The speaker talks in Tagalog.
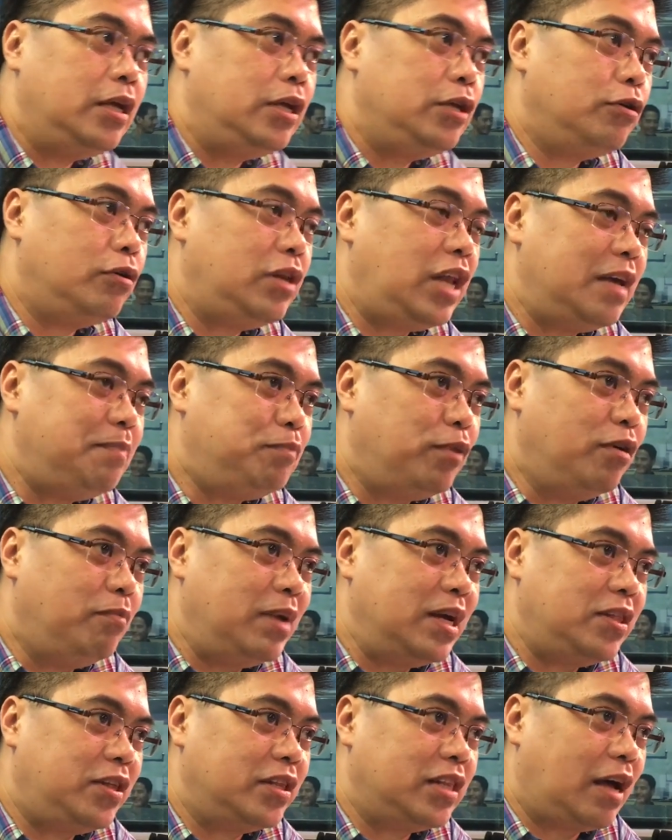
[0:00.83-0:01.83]
Yung
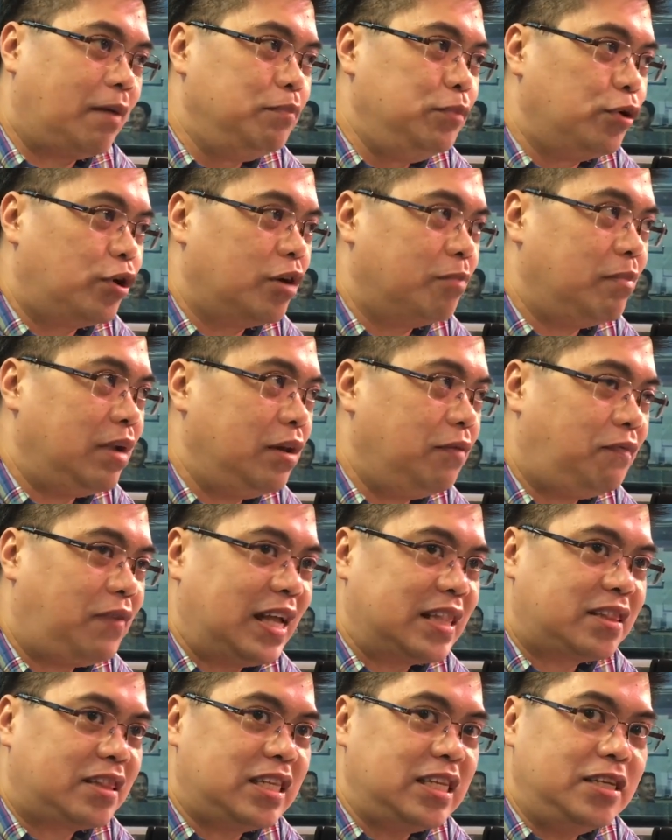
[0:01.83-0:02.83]
lipoma is an abnormal
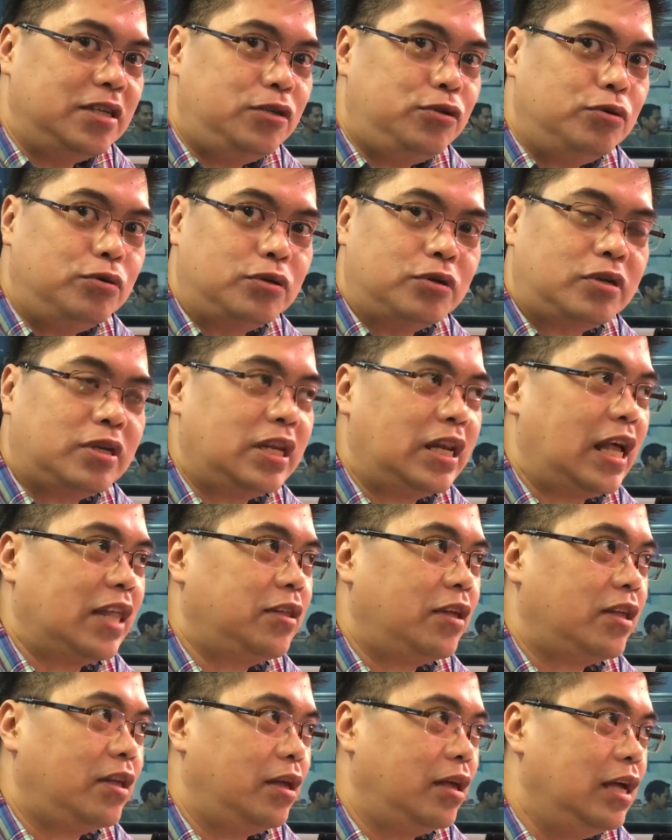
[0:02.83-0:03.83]
fat tissue no, na
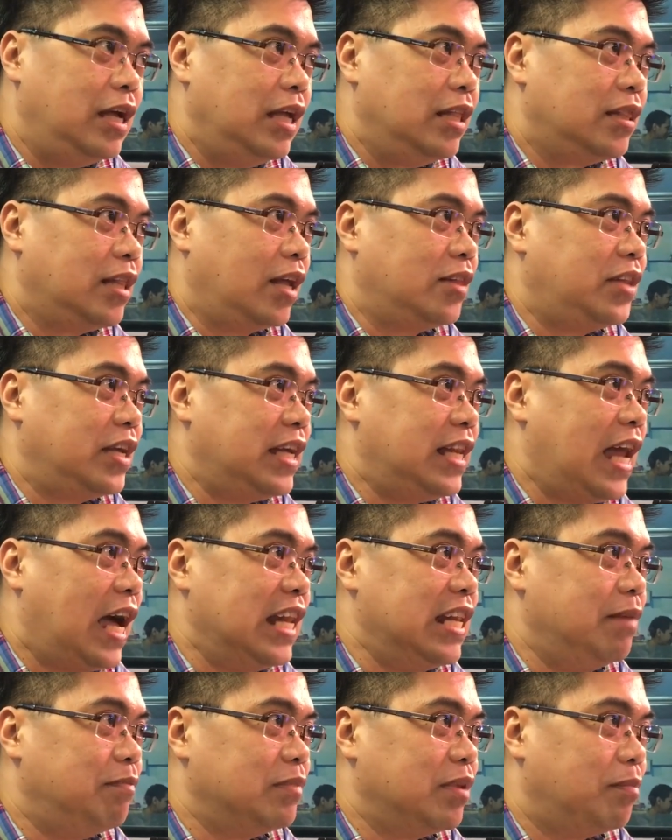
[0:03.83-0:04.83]
nasa, nasa
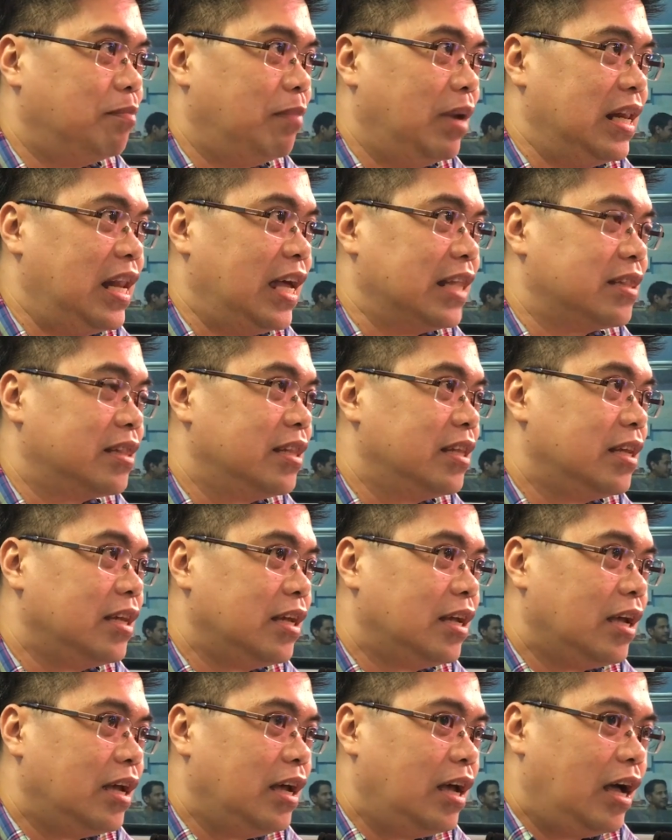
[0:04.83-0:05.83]
ilalim ng balat.
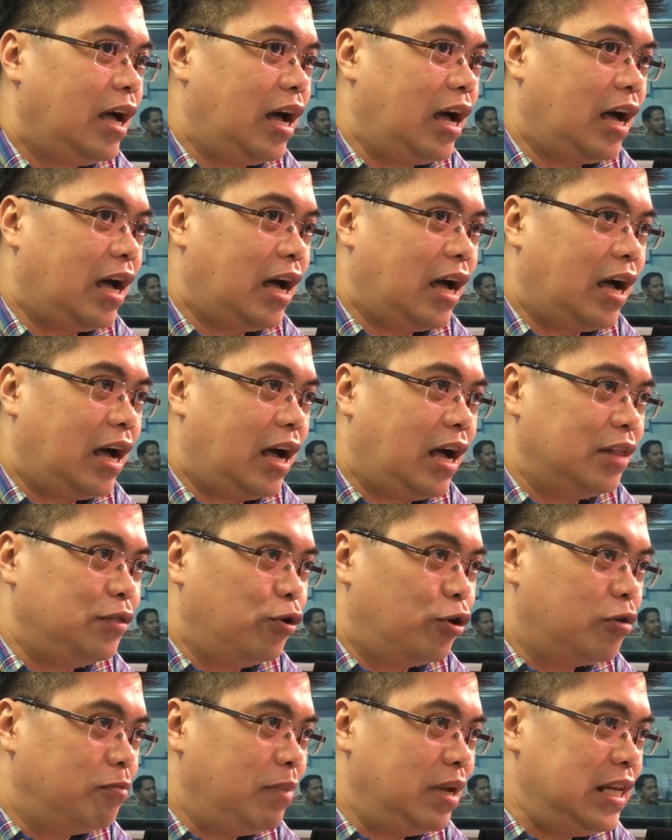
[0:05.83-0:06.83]
Uh,
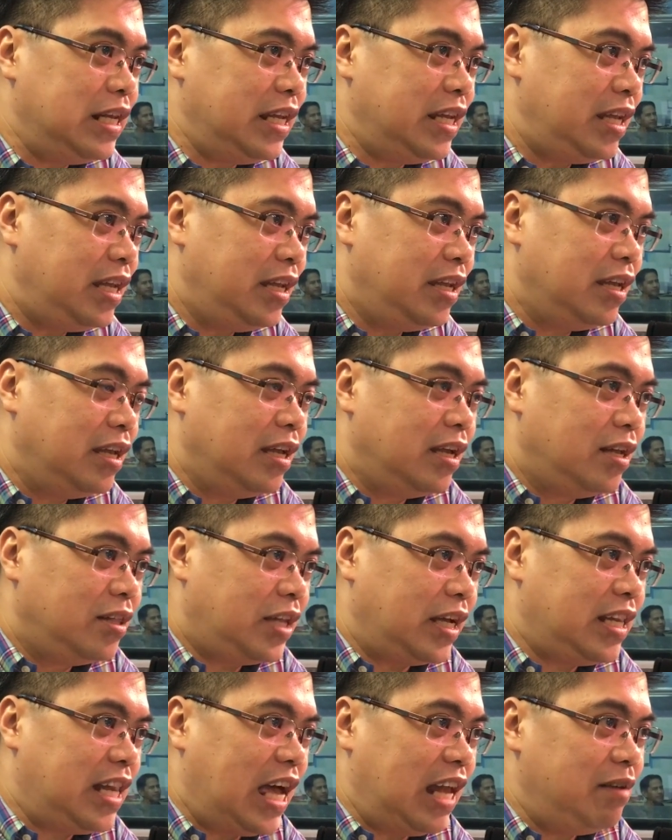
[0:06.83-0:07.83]
normally,
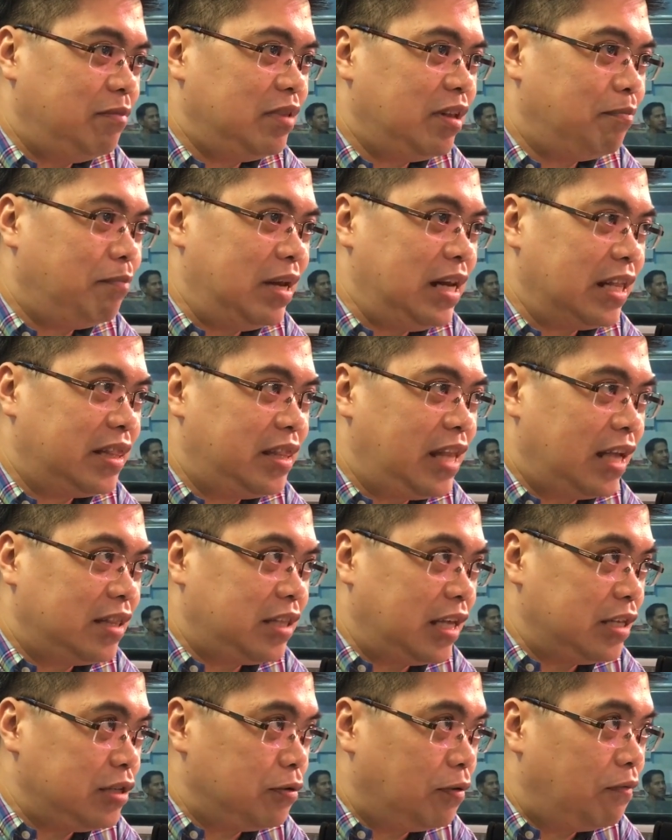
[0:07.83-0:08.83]
sa ilalim ng balat
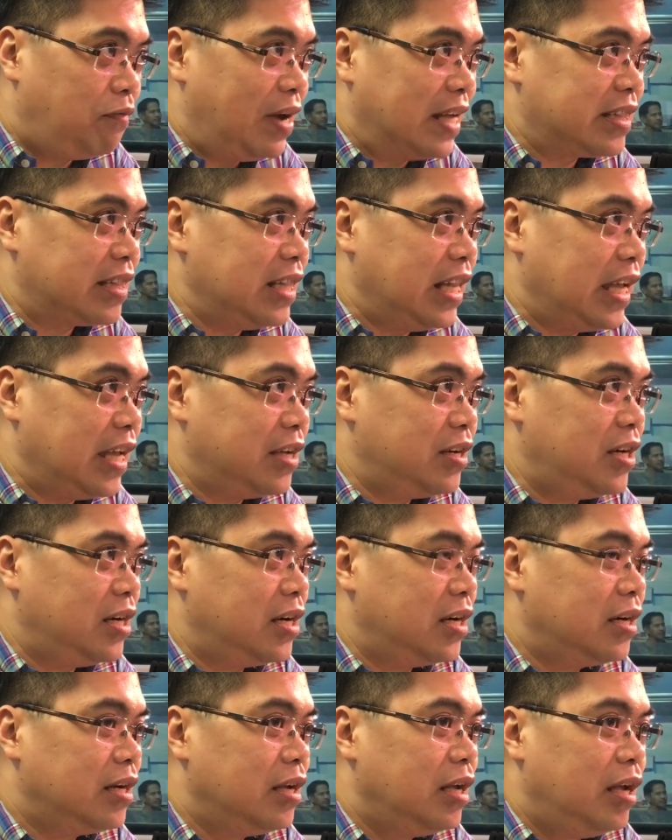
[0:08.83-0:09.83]
natin, yung fat
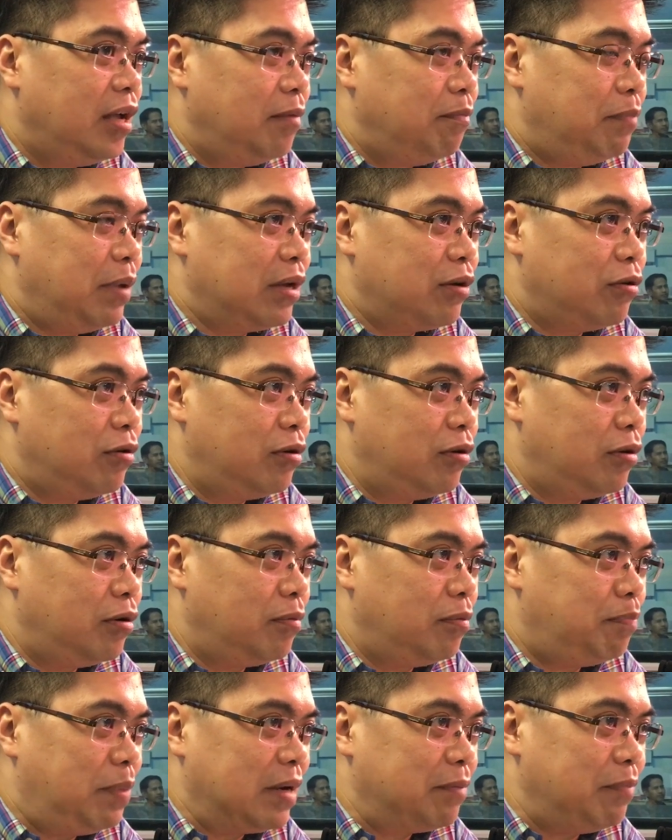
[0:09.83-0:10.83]
layer.
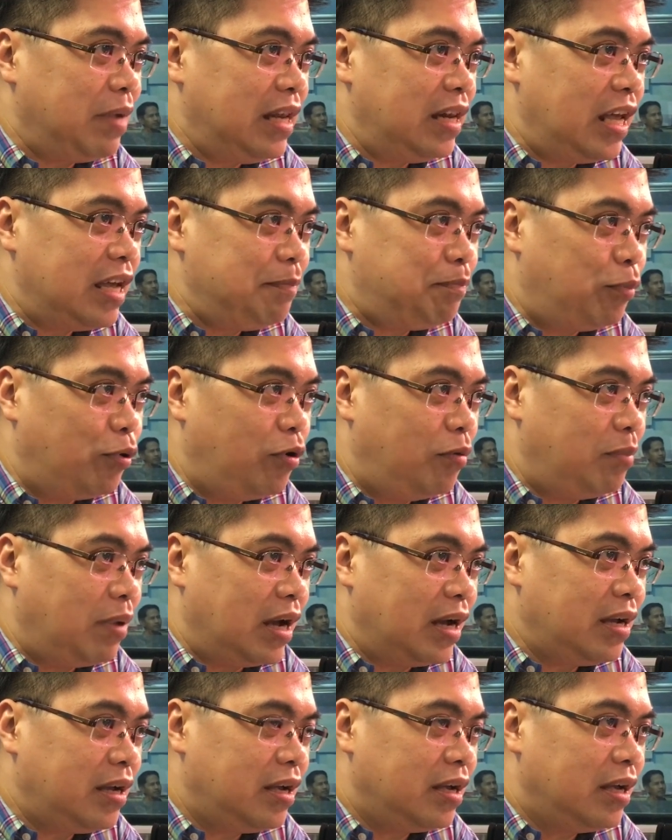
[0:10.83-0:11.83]
Pero pag may
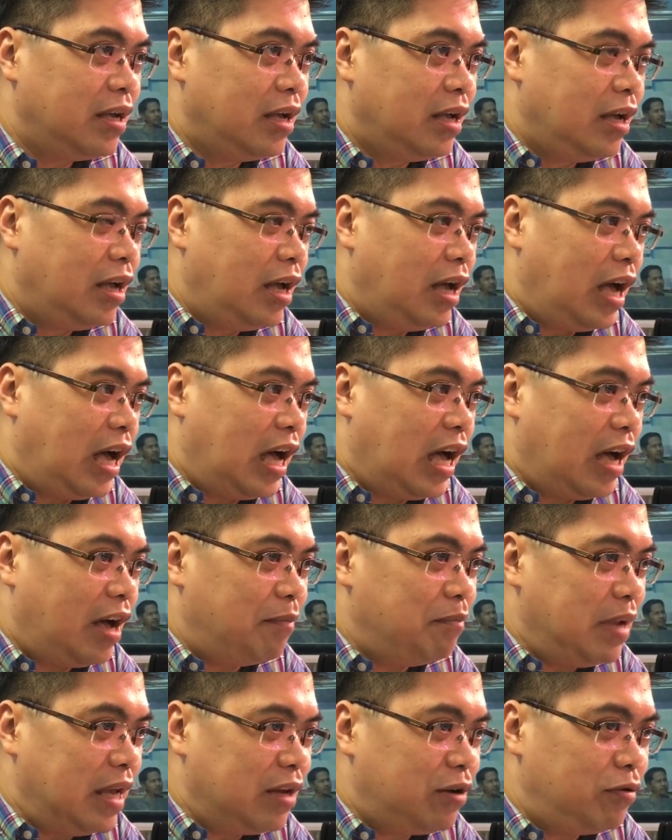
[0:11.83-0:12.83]
lipoma, uh,
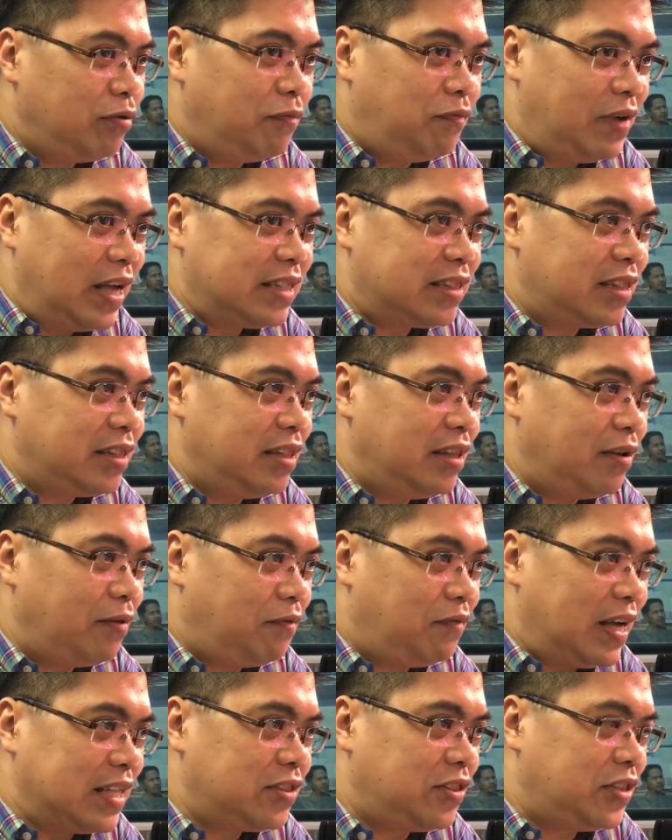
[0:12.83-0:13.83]
merong fat,
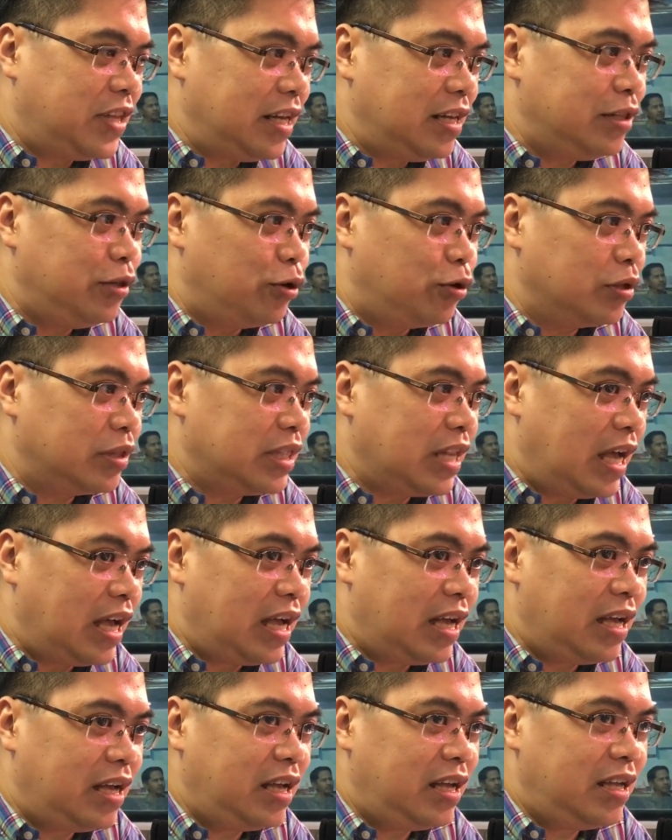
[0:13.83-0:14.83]
fat cell doon
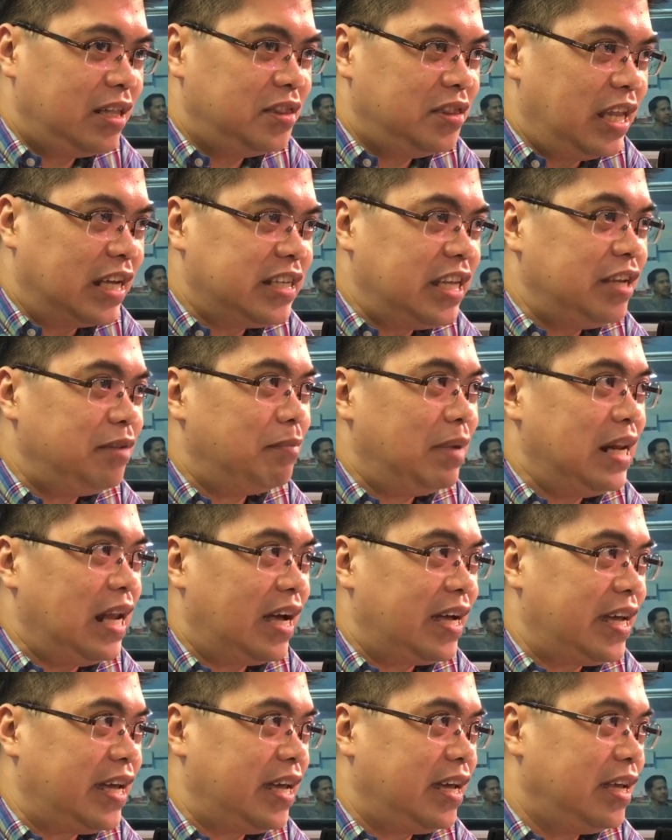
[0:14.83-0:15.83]
na naging
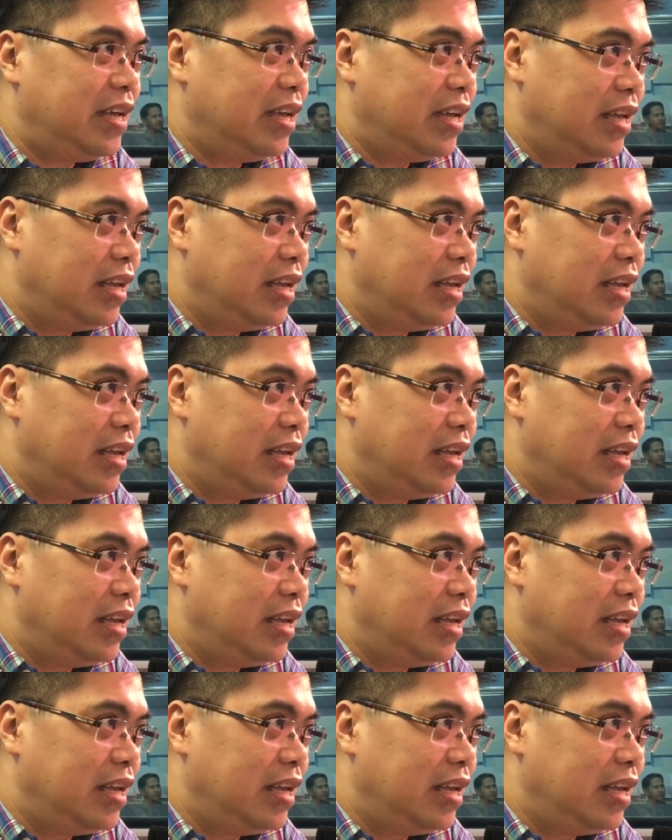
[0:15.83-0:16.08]
malaki